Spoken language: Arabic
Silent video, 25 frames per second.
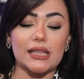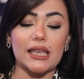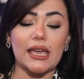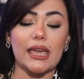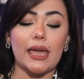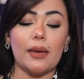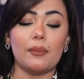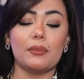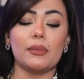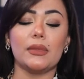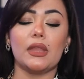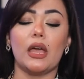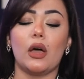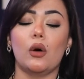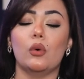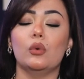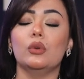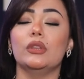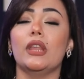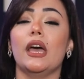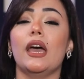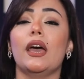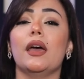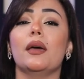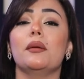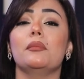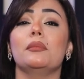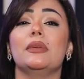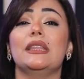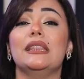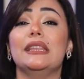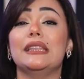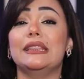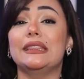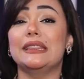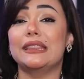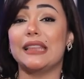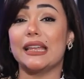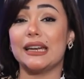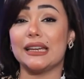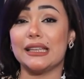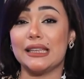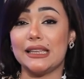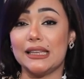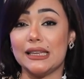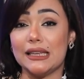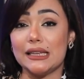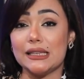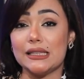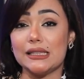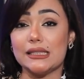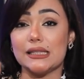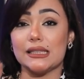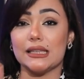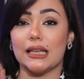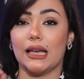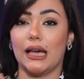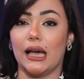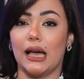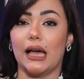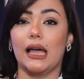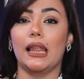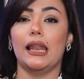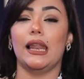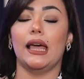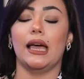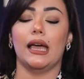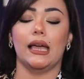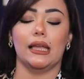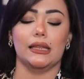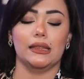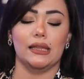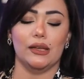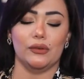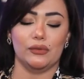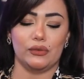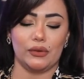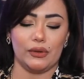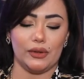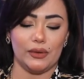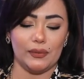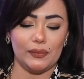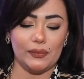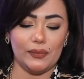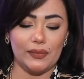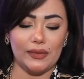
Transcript: سيمنعونها من التركيز على أهدافها